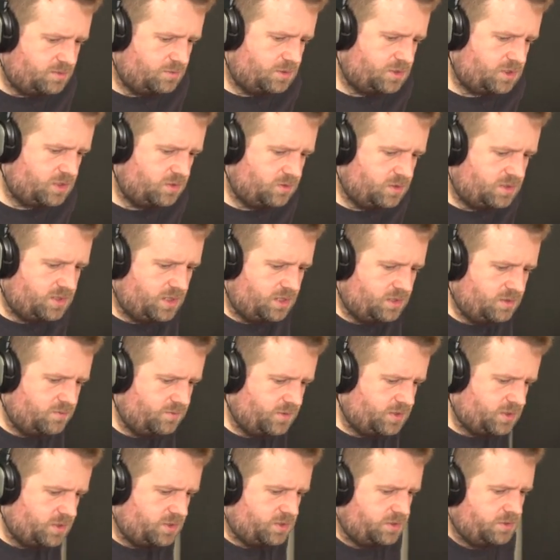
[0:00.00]
jeszcze dostali
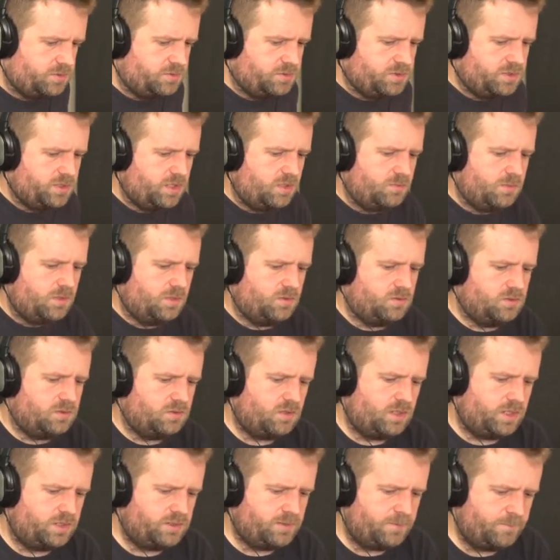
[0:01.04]
264 miliony
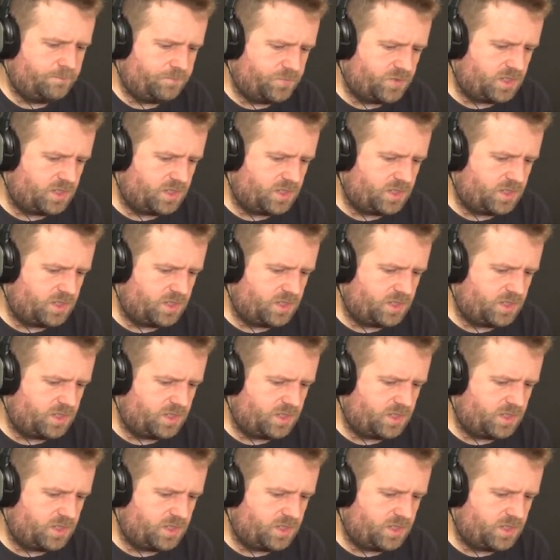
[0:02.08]
dolarów